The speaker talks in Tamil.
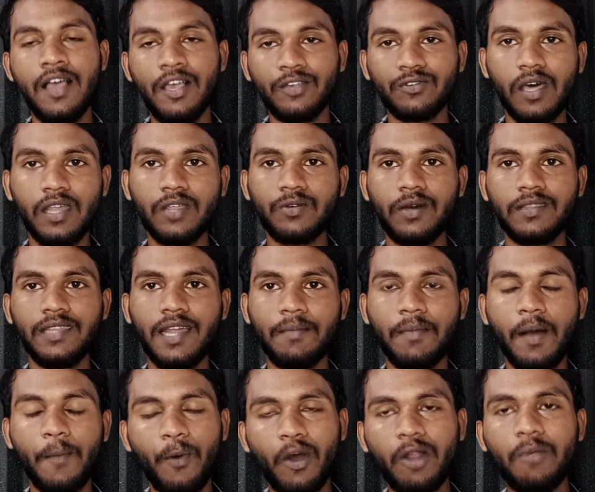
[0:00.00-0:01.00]
ஸோ அதுக்கு வந்து நம்ம
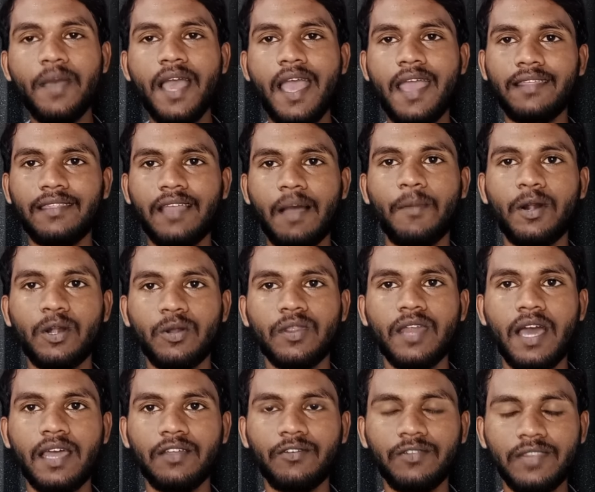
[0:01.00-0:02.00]
பொறுமையாக இருந்தால்
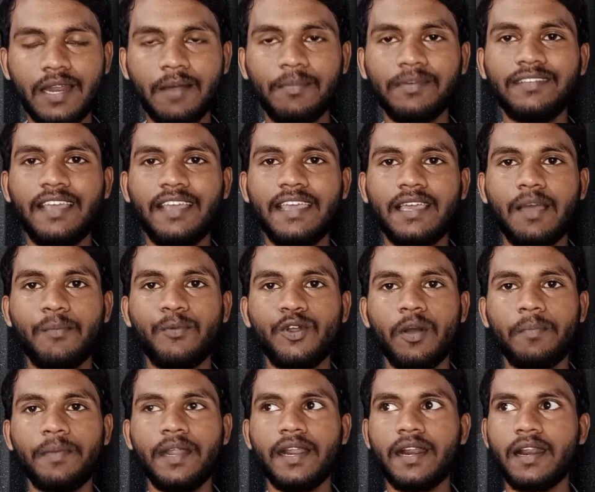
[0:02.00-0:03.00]
மட்டும்தான் அதை வந்து நம்ம ஜெயிக்க முடியும்
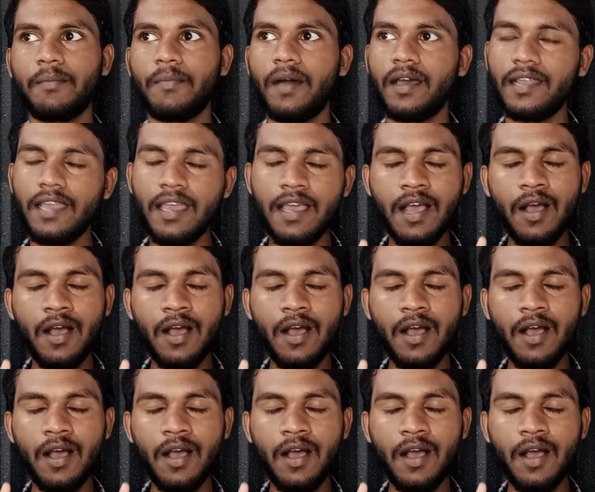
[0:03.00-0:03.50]
அப்படின்ற மாதிரி